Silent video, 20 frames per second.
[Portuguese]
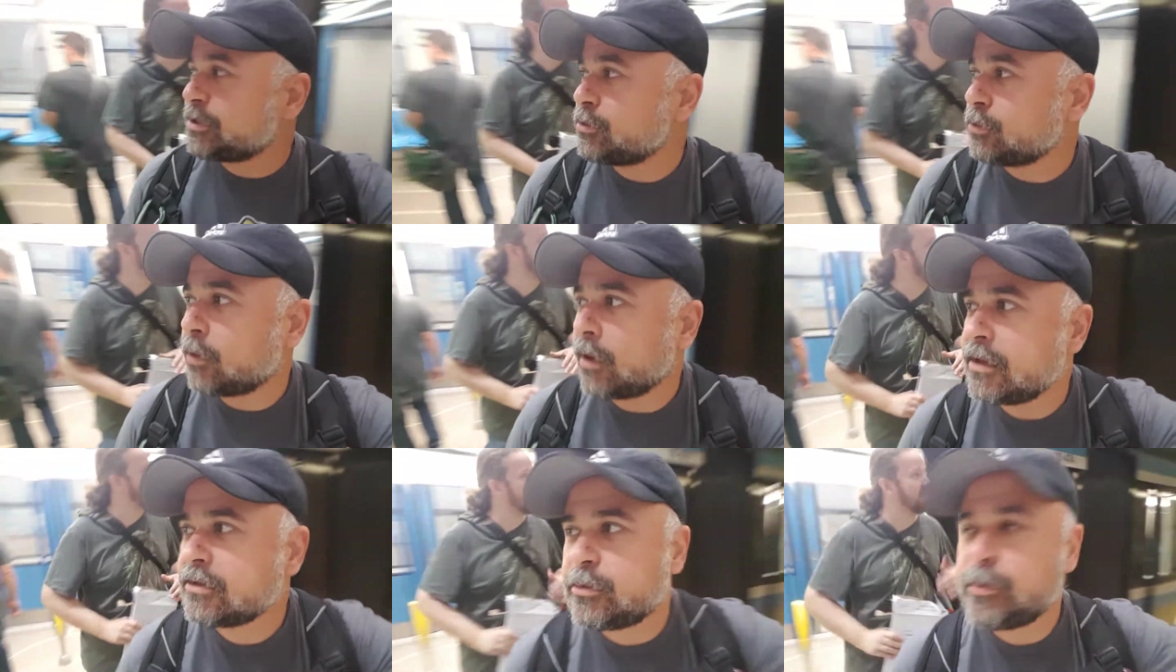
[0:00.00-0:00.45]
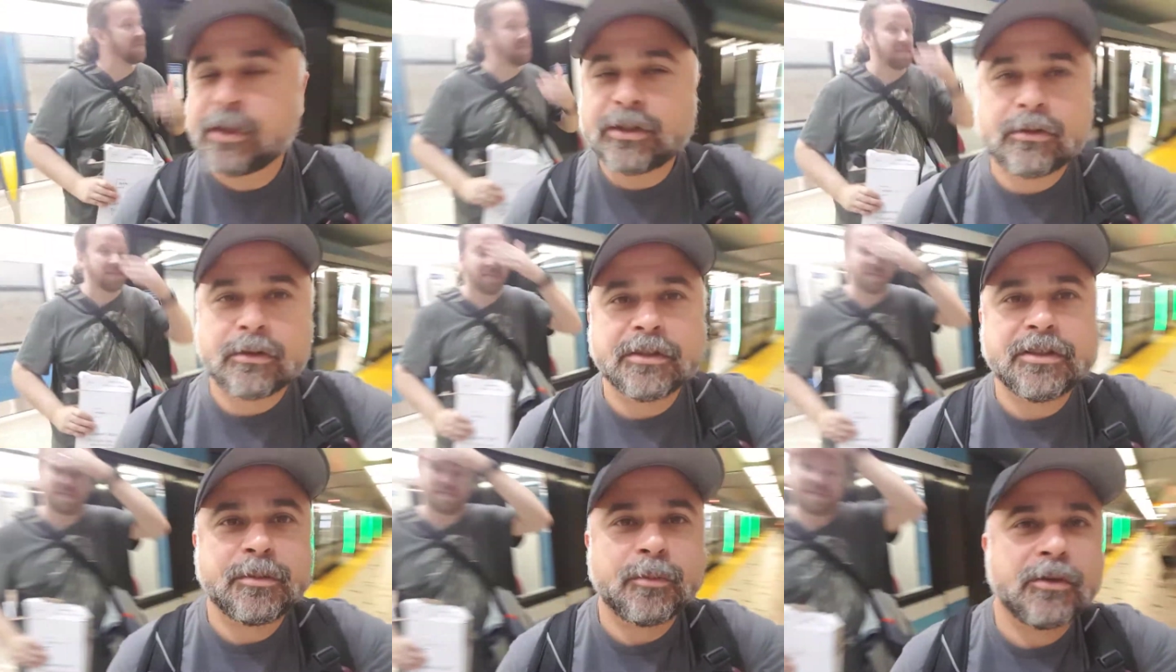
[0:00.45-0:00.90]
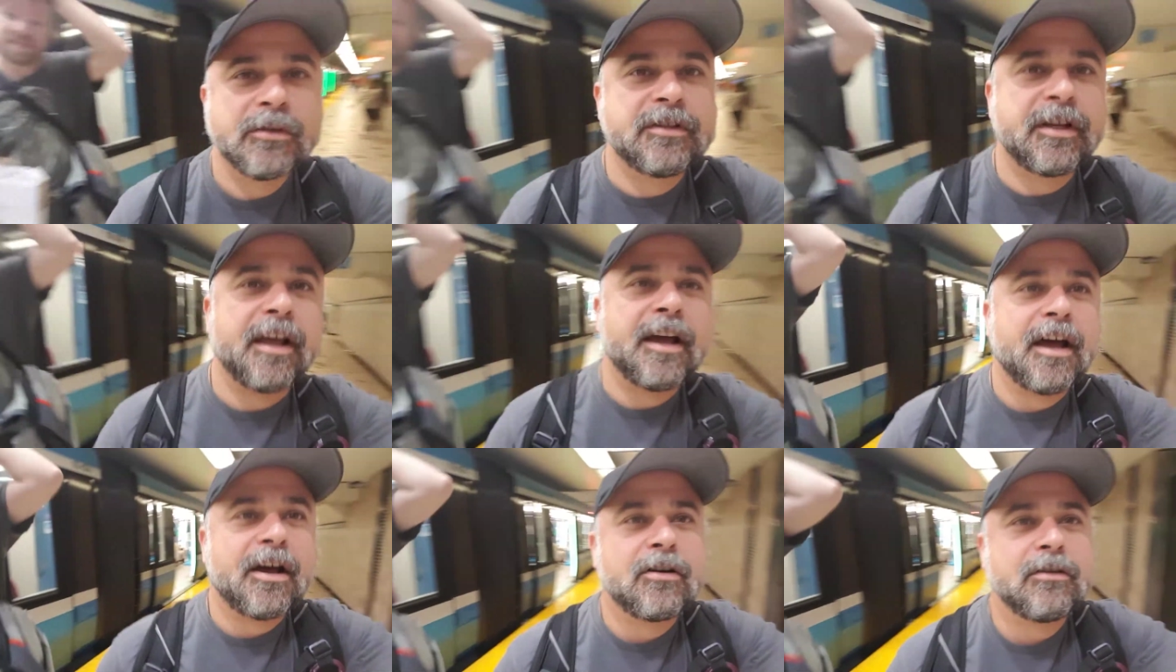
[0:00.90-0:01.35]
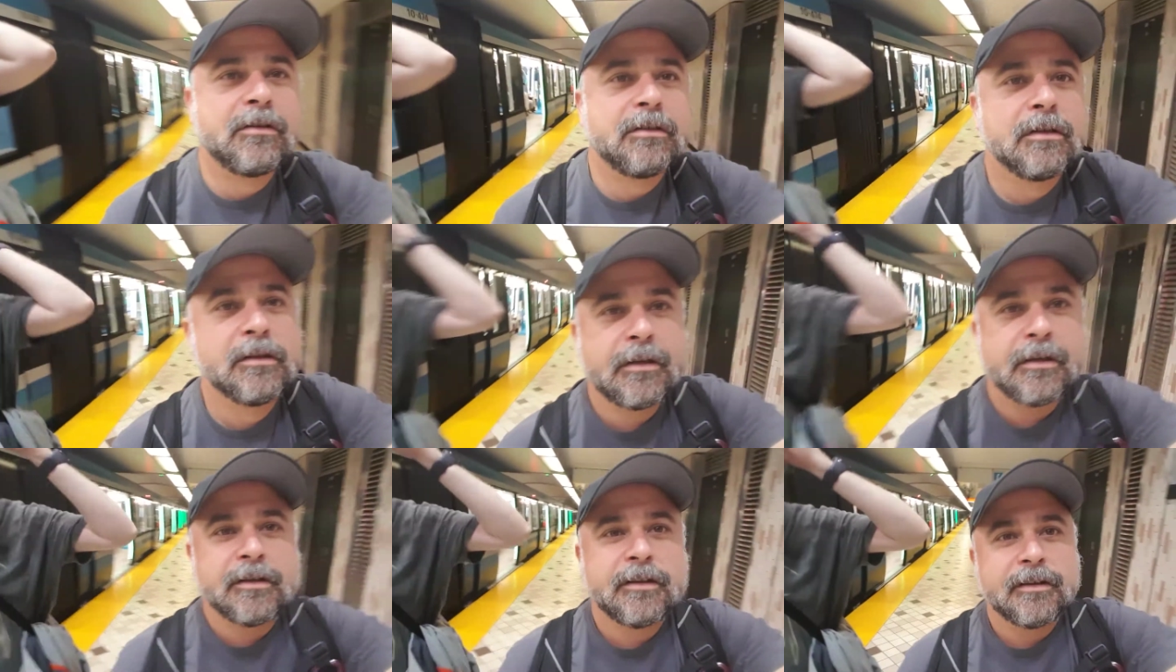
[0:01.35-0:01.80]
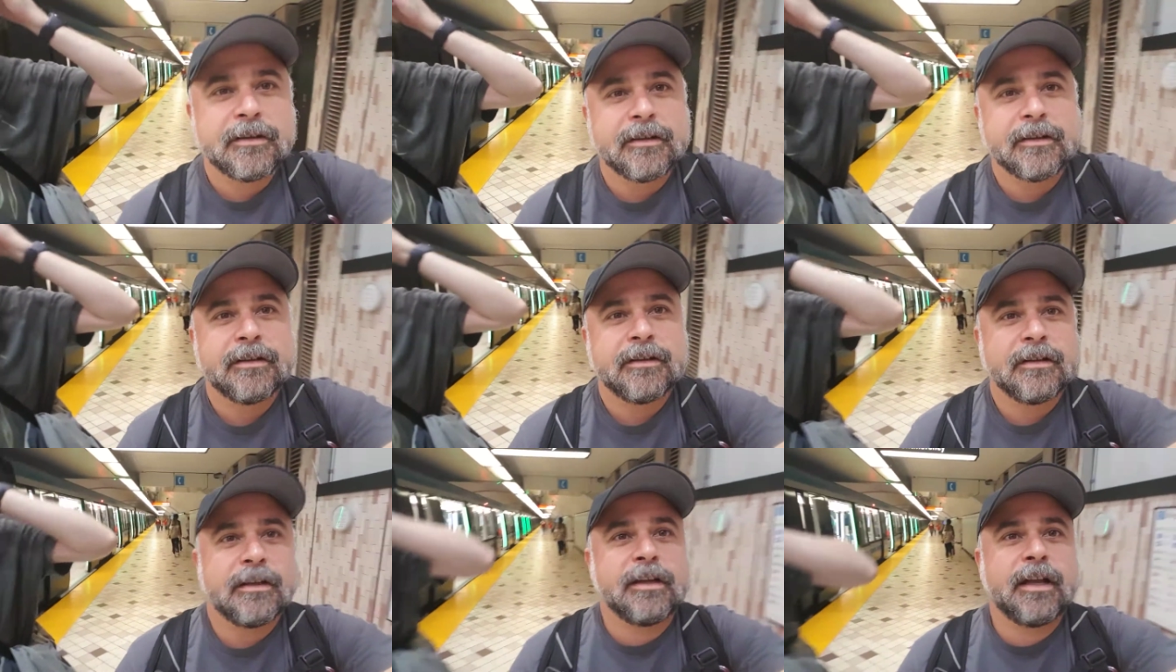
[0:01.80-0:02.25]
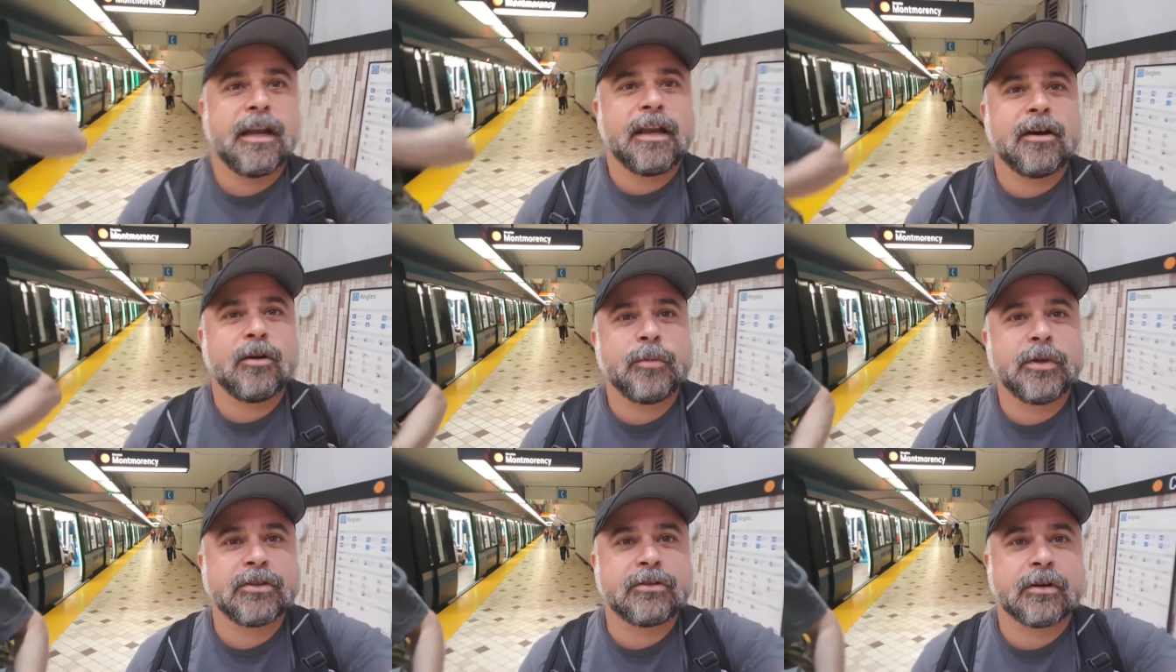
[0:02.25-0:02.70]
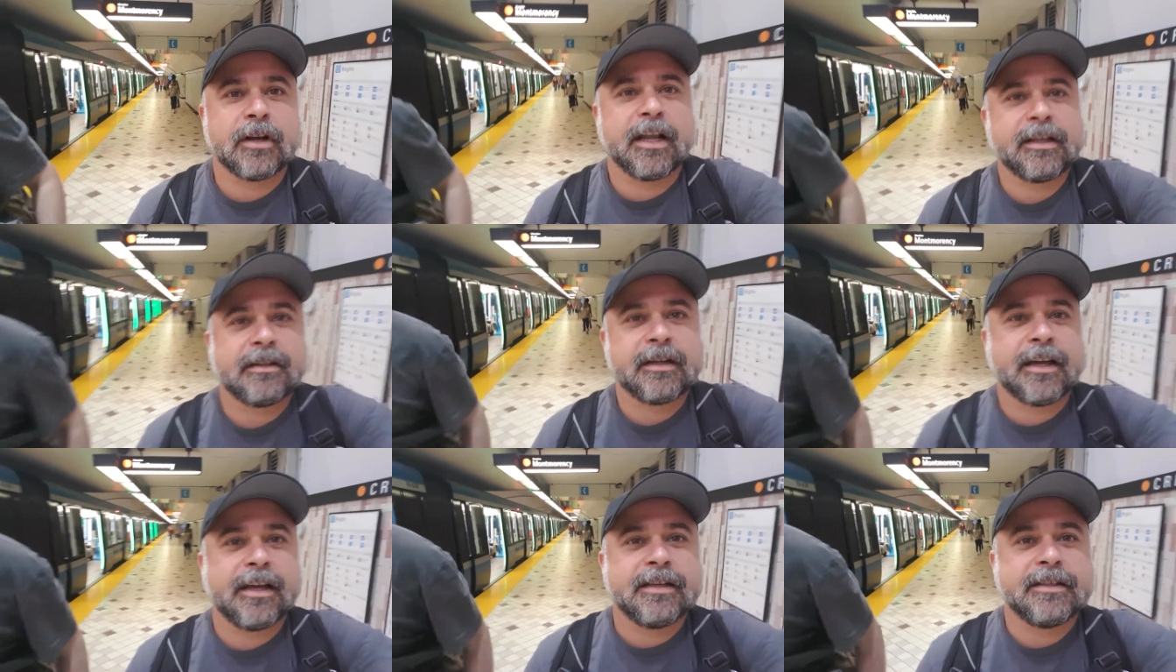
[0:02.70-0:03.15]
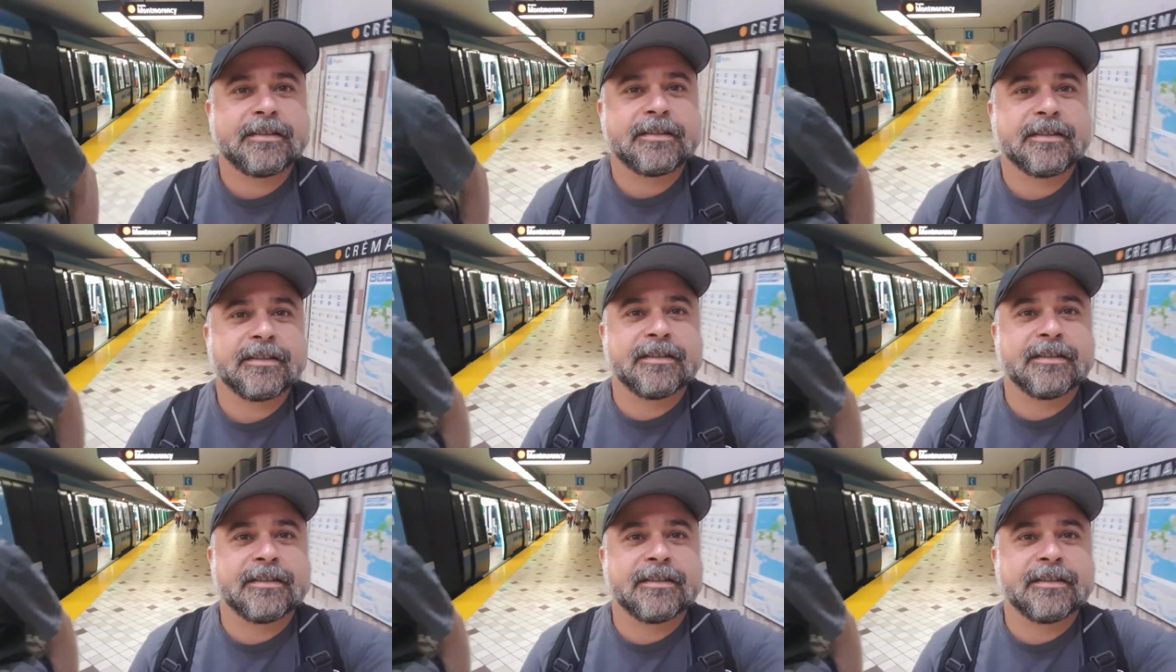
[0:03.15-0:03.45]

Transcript: que não conhecem o metrô de Montreal, olha lá o metrô lá atrás.